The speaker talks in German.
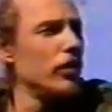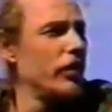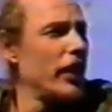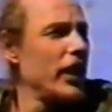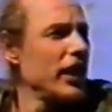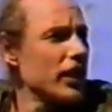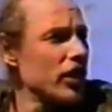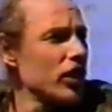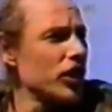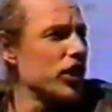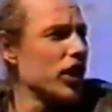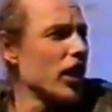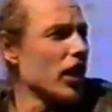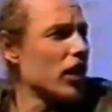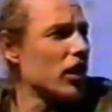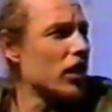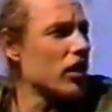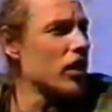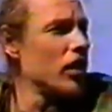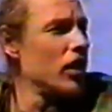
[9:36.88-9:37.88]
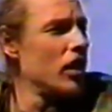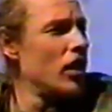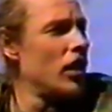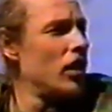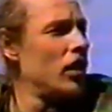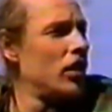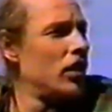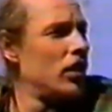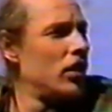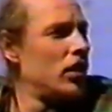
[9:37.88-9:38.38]
die Welt geschickt.
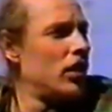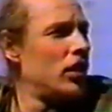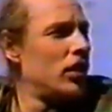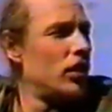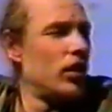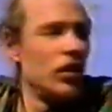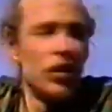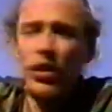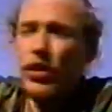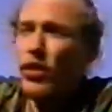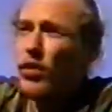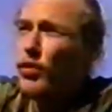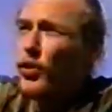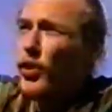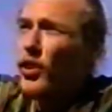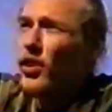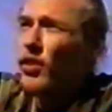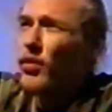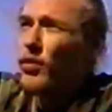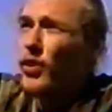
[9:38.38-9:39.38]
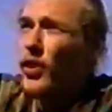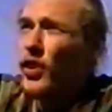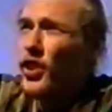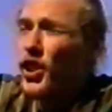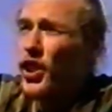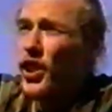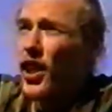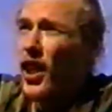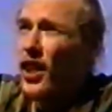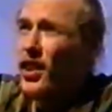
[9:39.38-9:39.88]
Und für, für einen
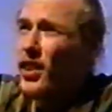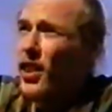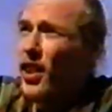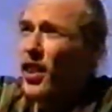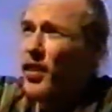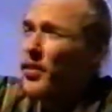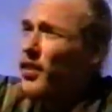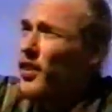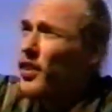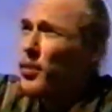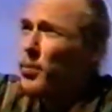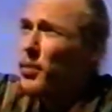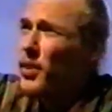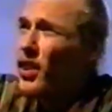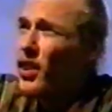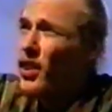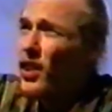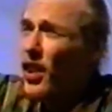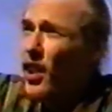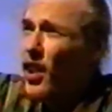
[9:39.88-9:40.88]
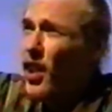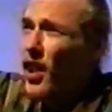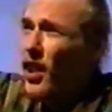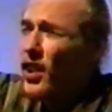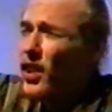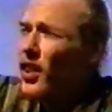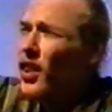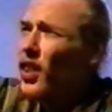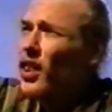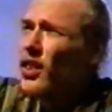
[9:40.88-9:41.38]
Staat darf das Militär
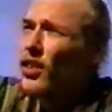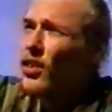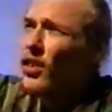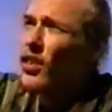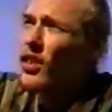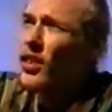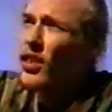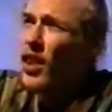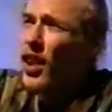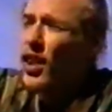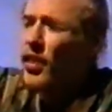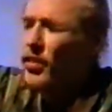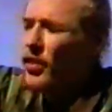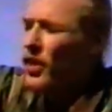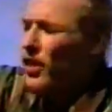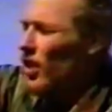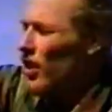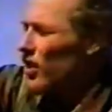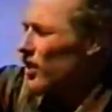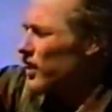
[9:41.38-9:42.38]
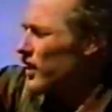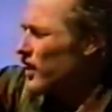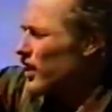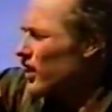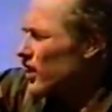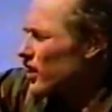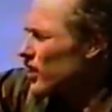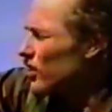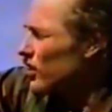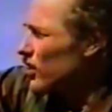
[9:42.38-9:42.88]
agieren und darf
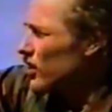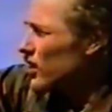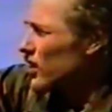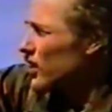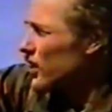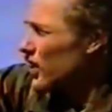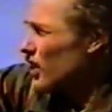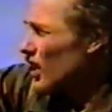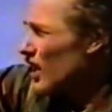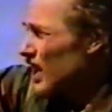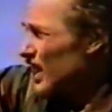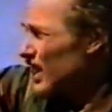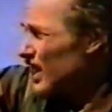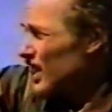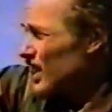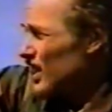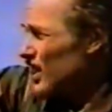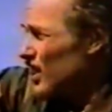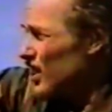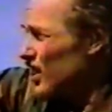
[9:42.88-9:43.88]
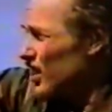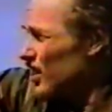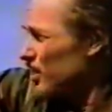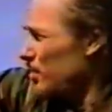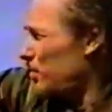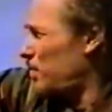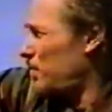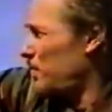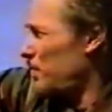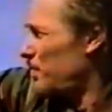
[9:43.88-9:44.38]
hinausgehen. Und
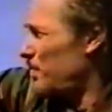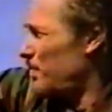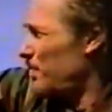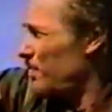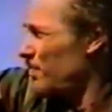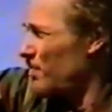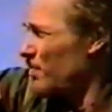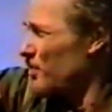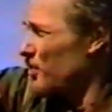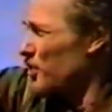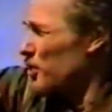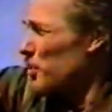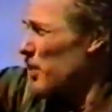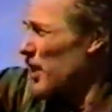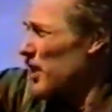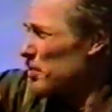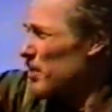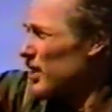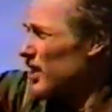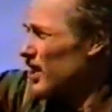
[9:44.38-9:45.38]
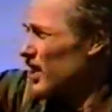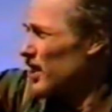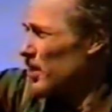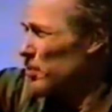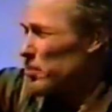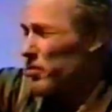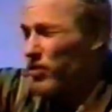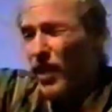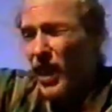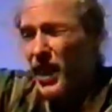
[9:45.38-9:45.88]
äh, sobald man
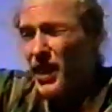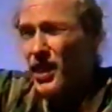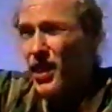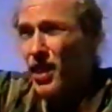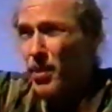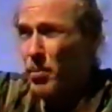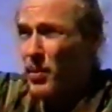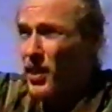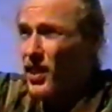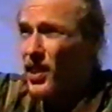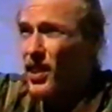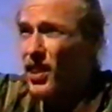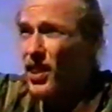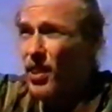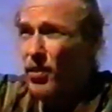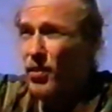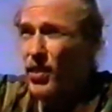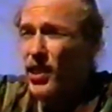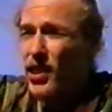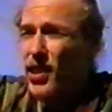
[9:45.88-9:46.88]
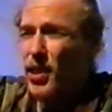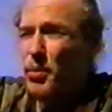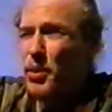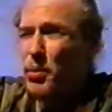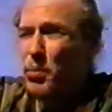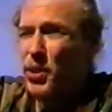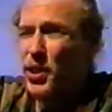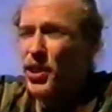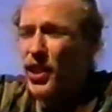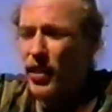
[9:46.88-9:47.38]
sich freizeitmäßig etwas
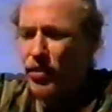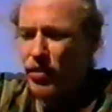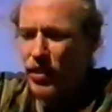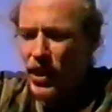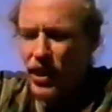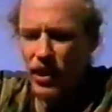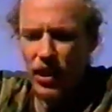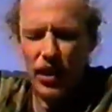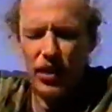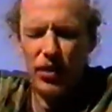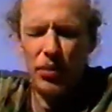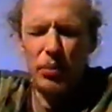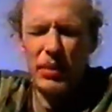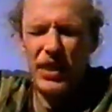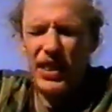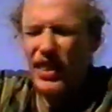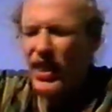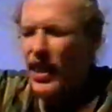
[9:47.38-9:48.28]
damit beschäftigt, also mit